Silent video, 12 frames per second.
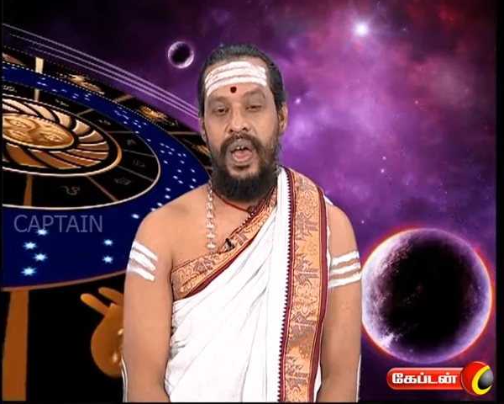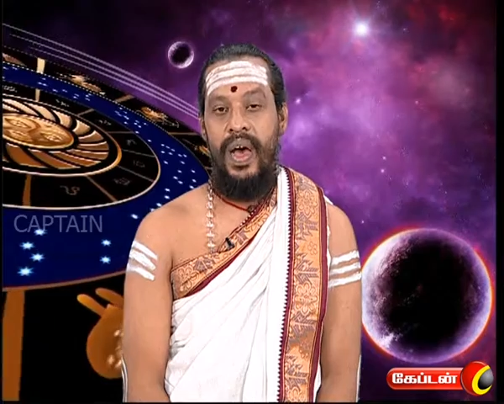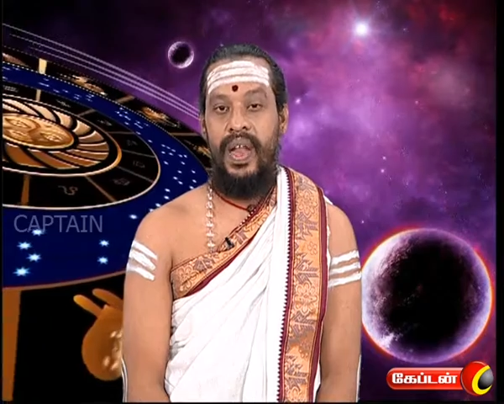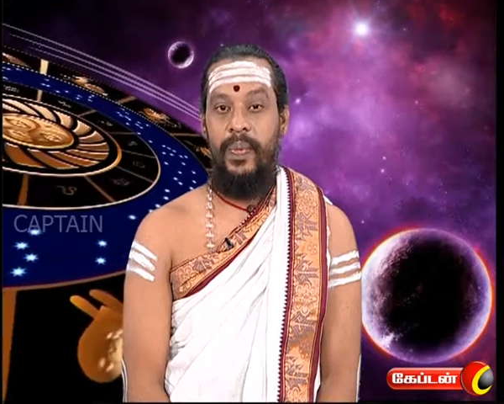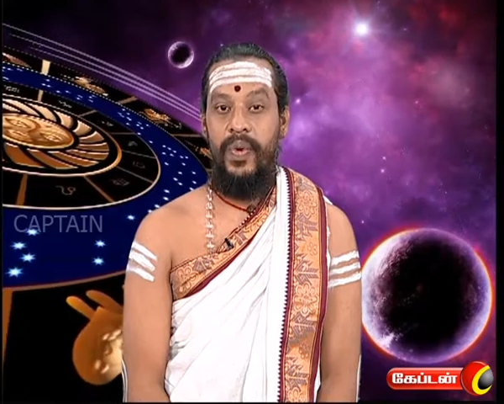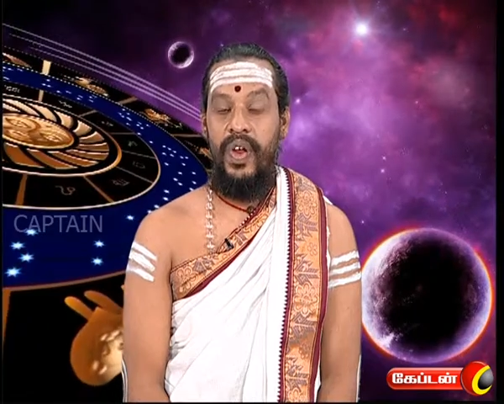
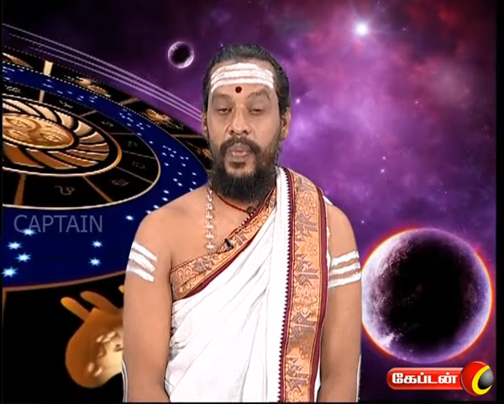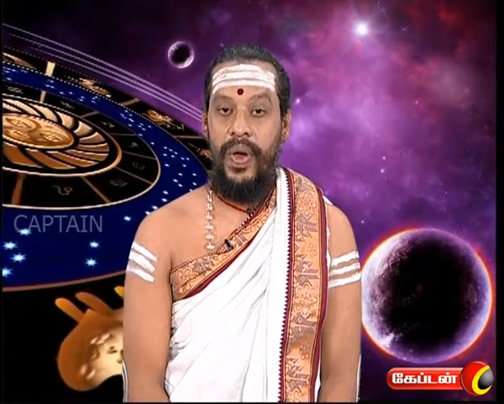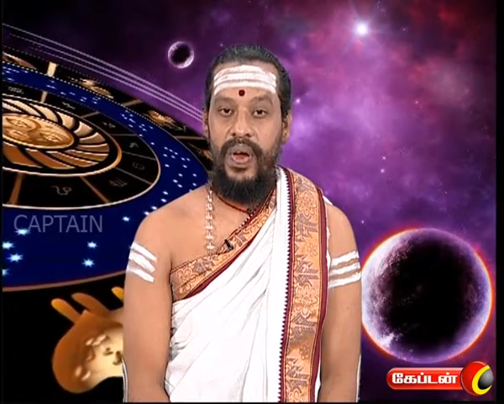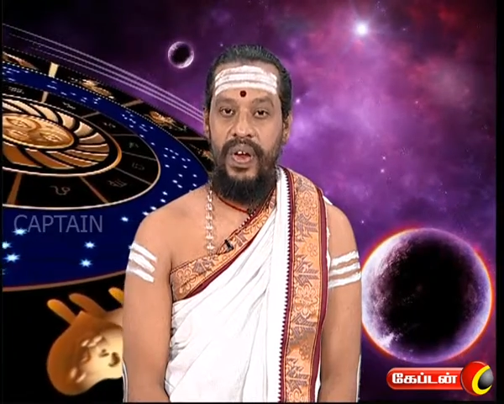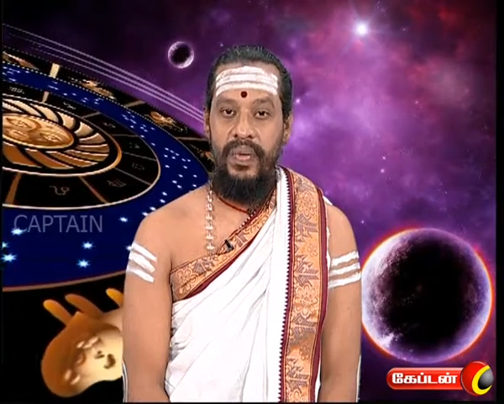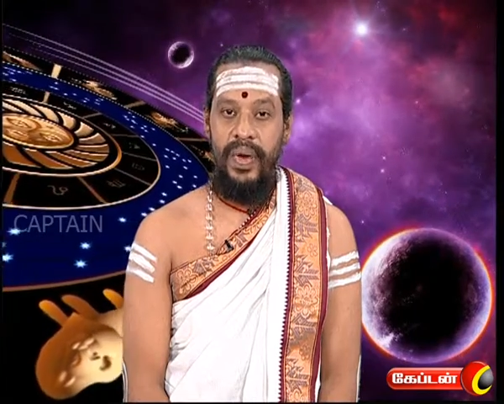அதே போன்று
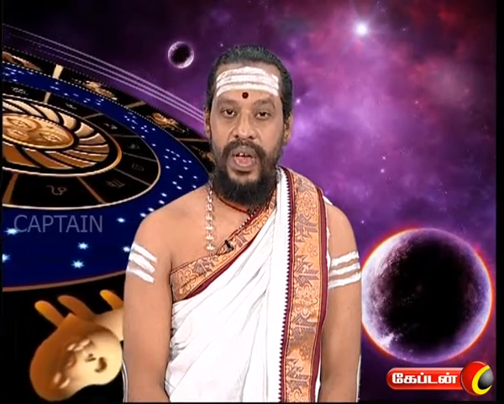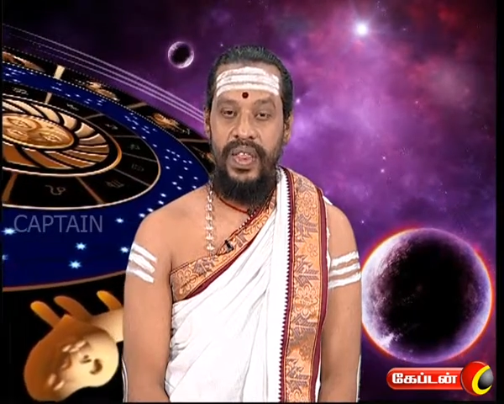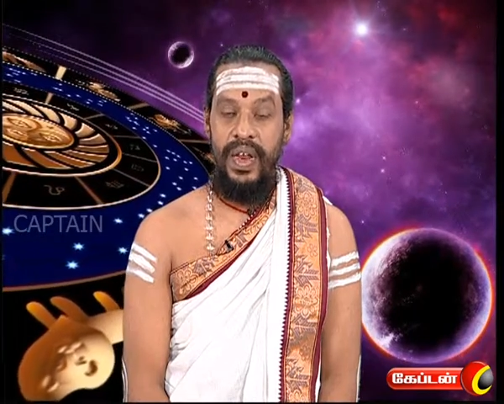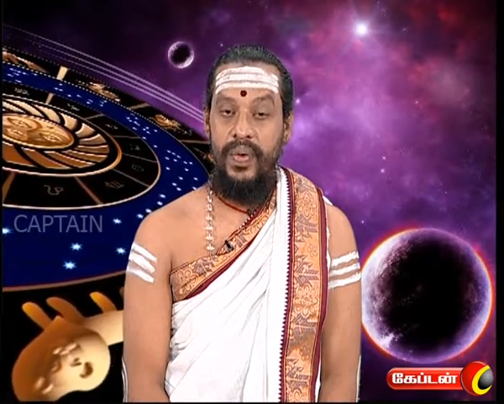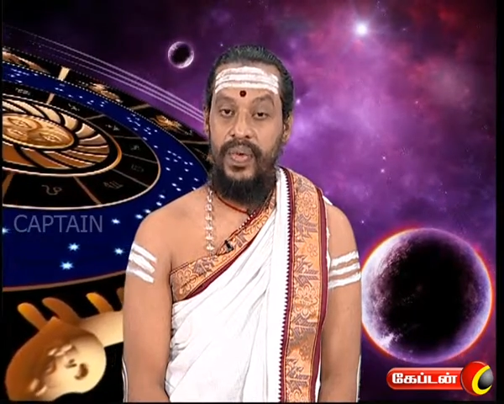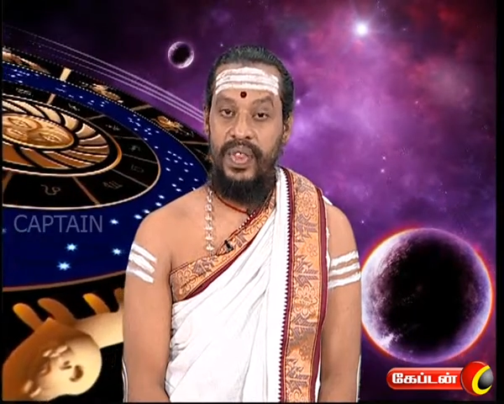பங்குனி
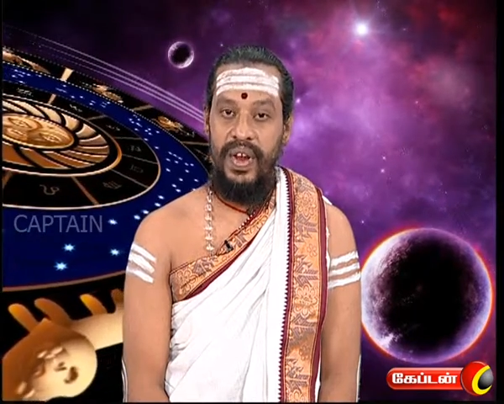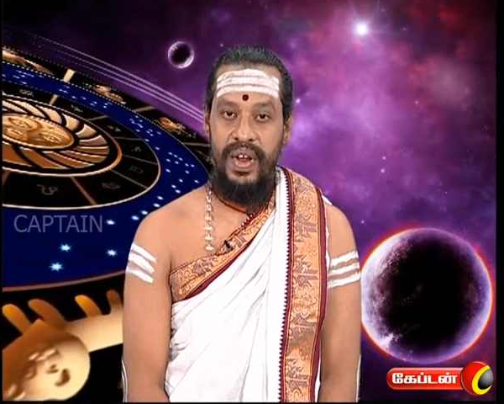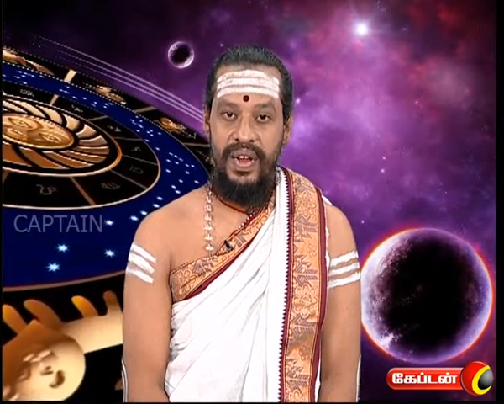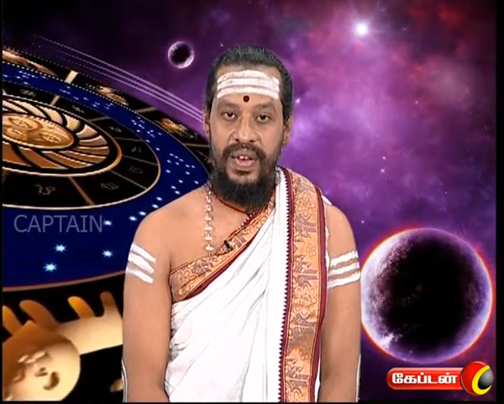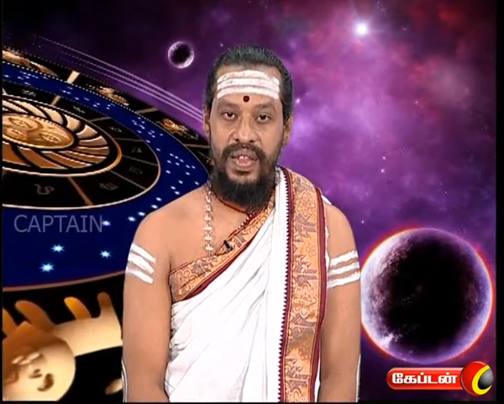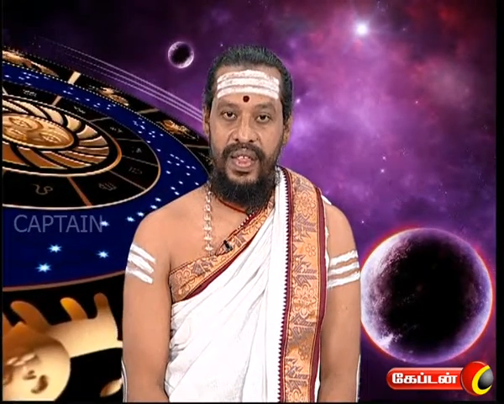மாதத்தில் உத்தர
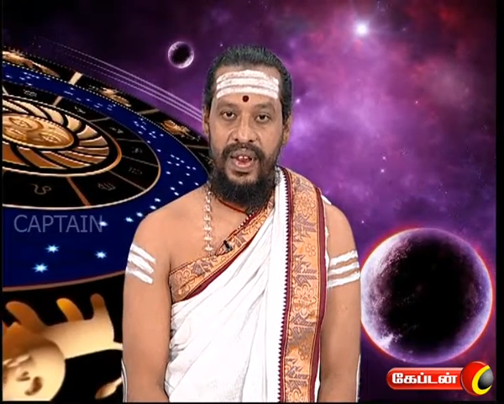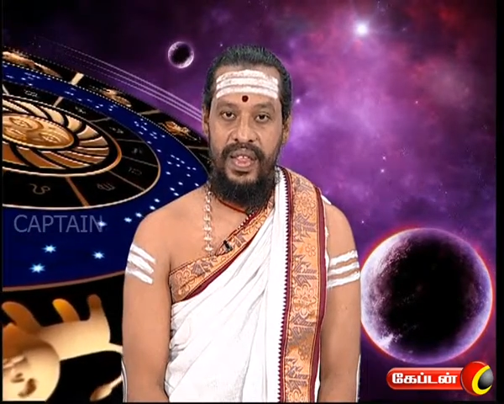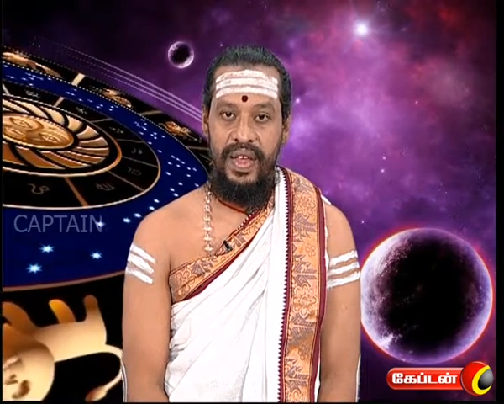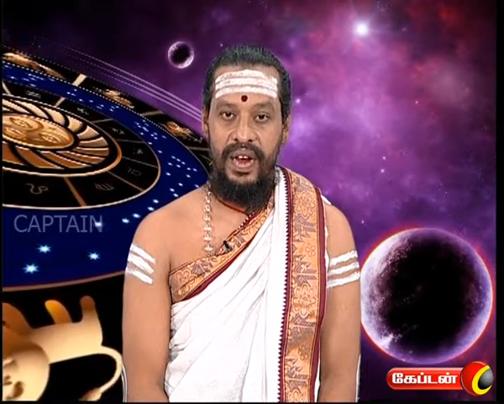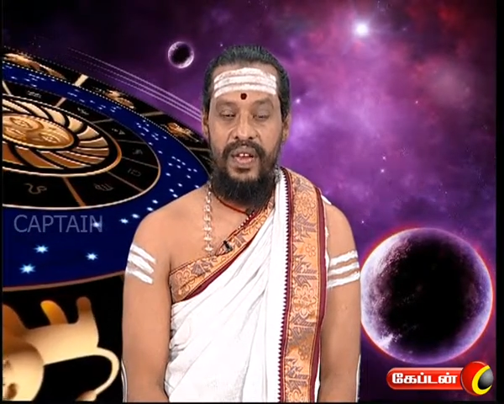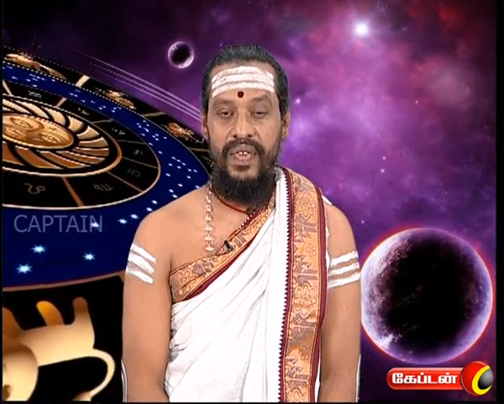
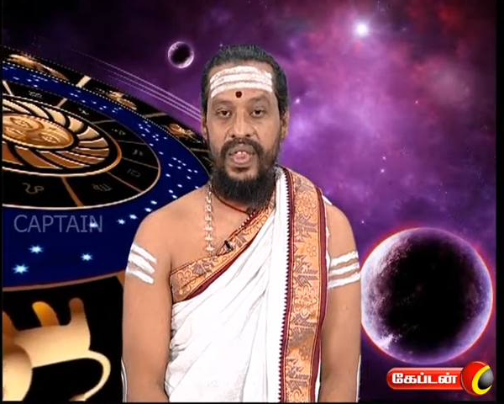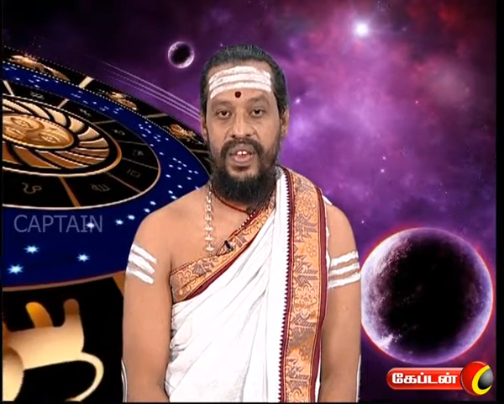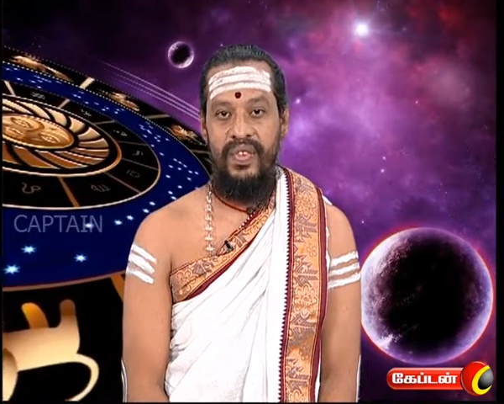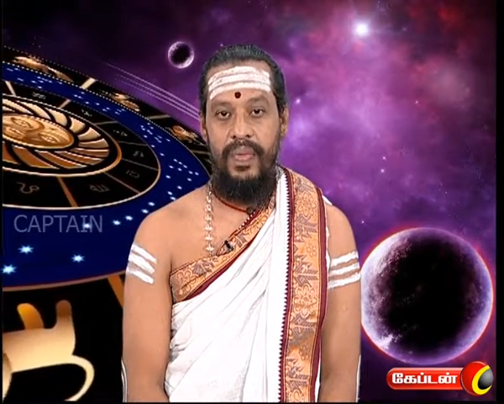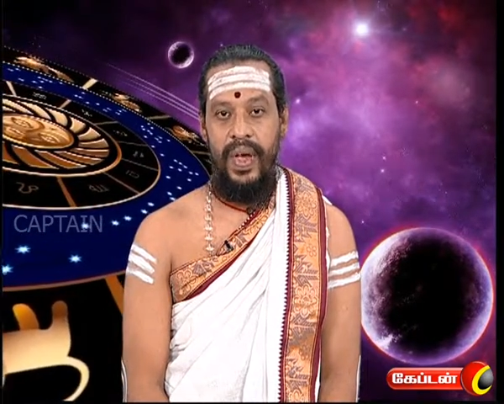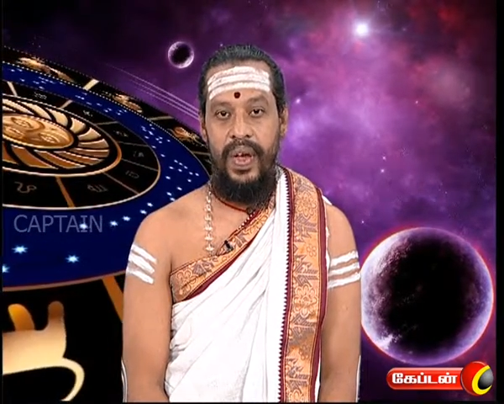நட்சத்திரத்தன்று
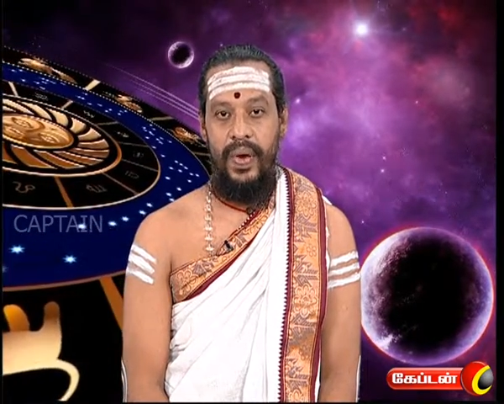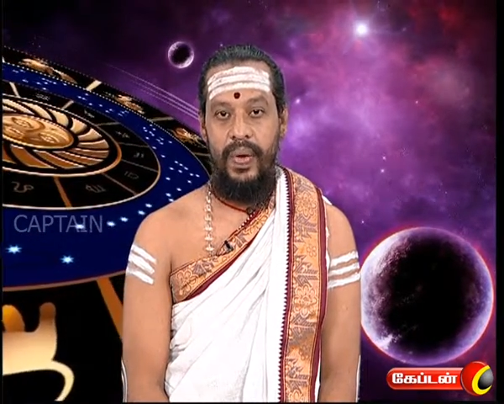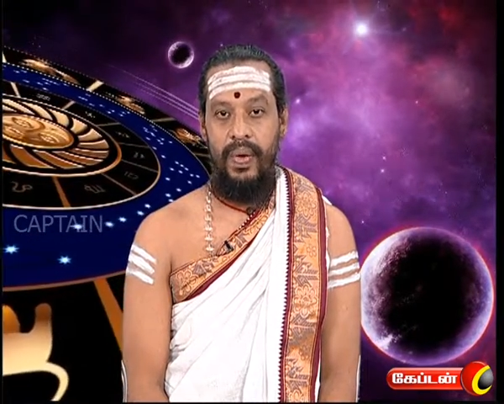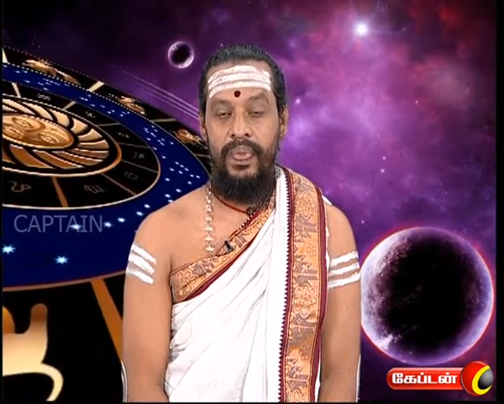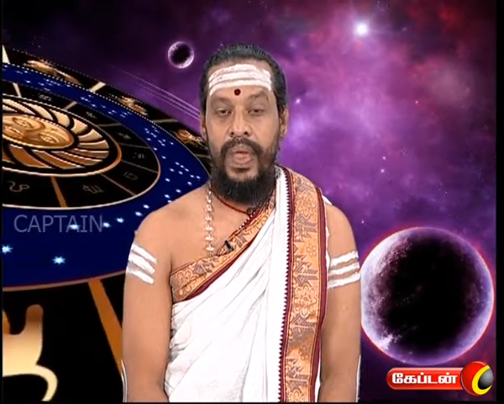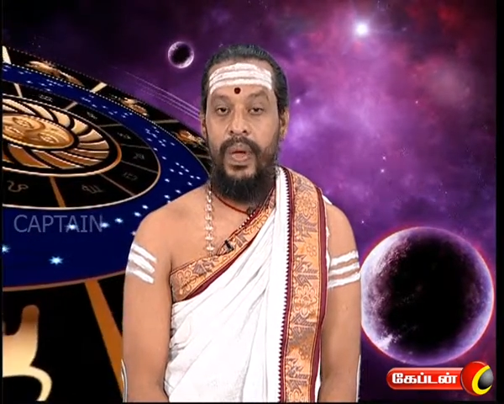விசேஷமாக இருக்கும்